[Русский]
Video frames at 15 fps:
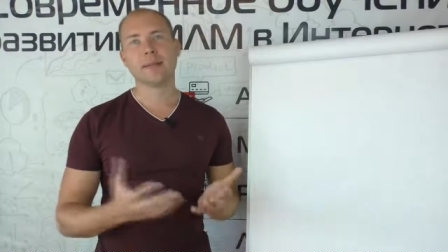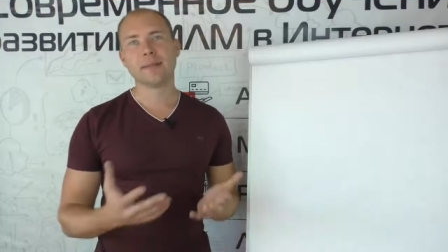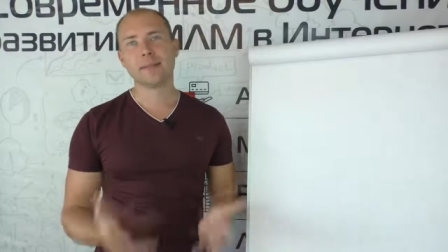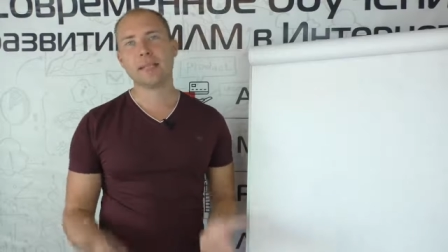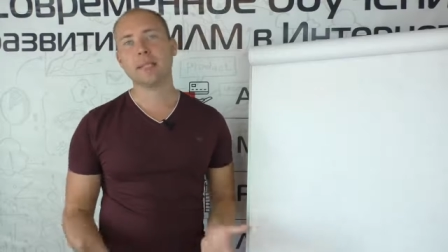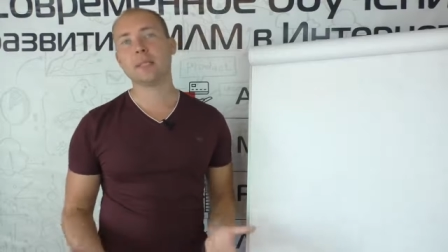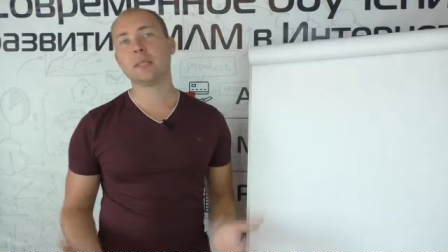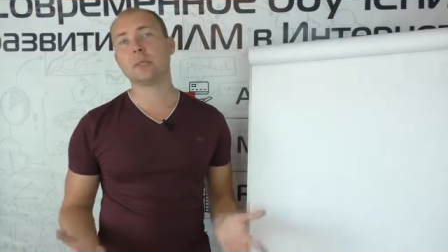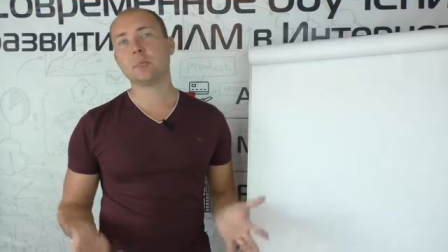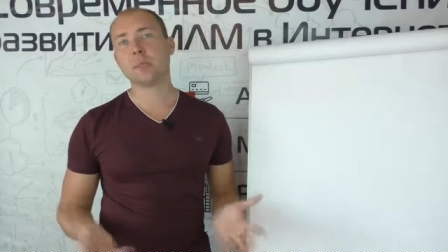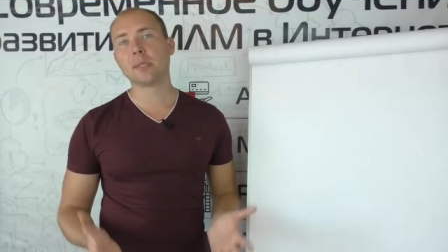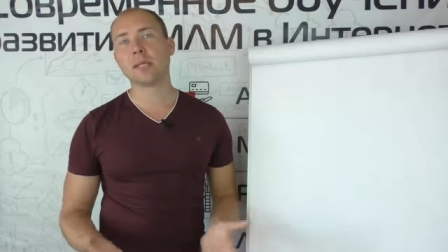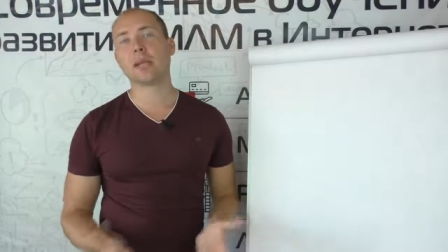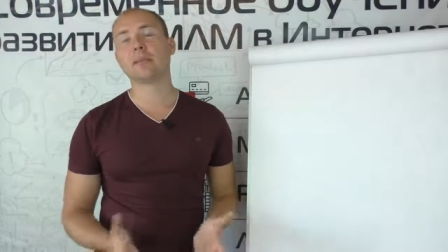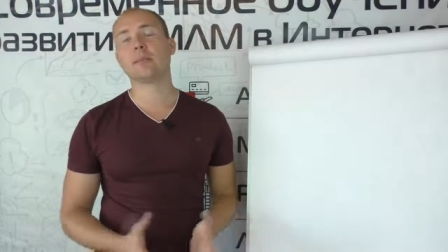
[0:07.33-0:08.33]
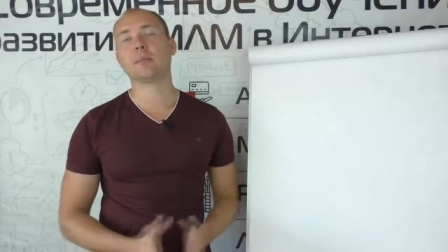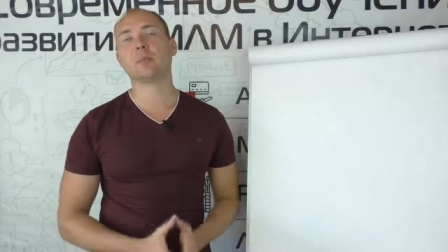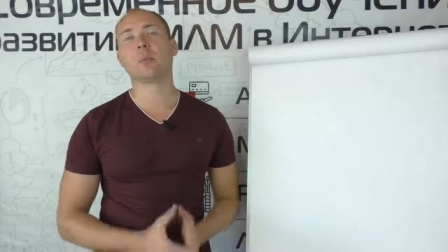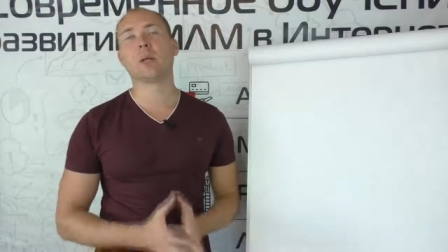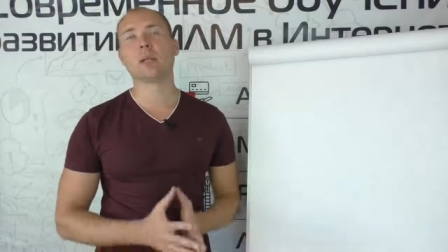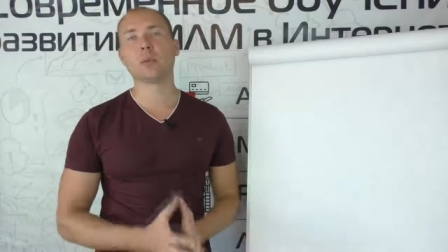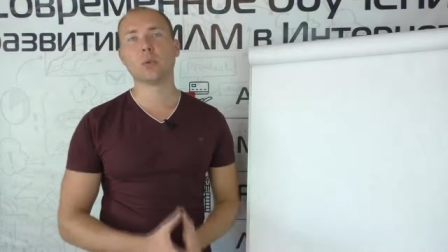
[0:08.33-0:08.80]
10-15
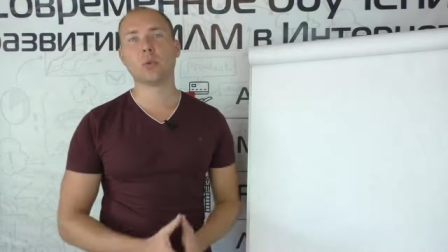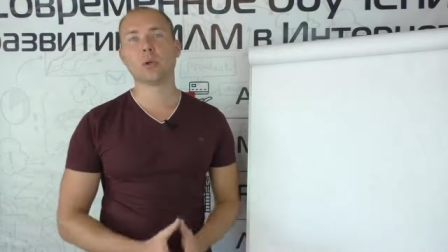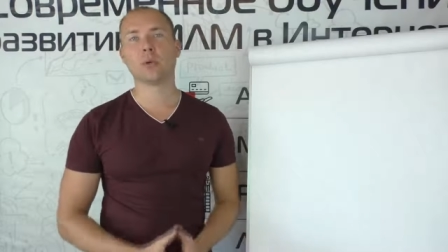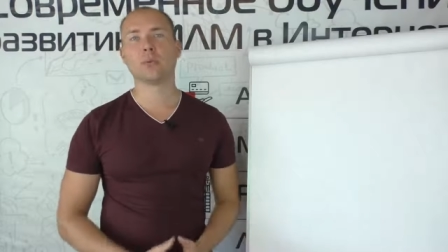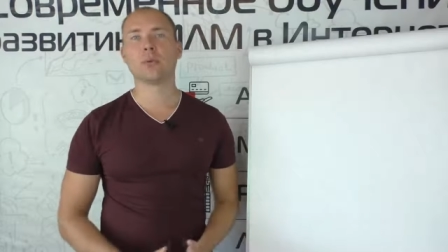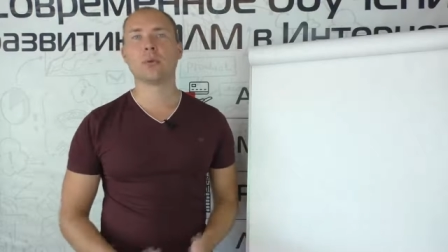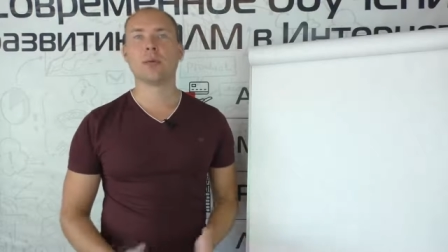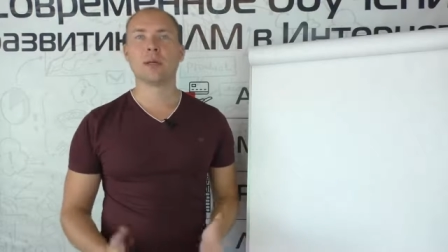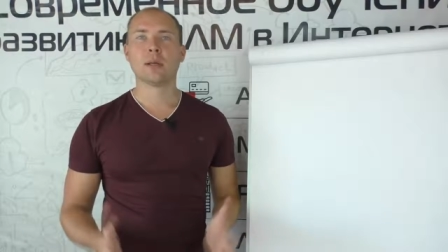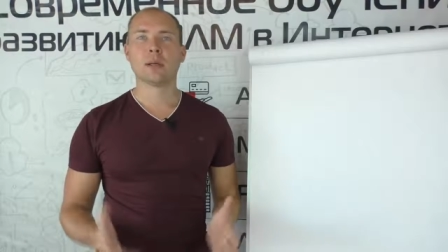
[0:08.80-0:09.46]
партнеров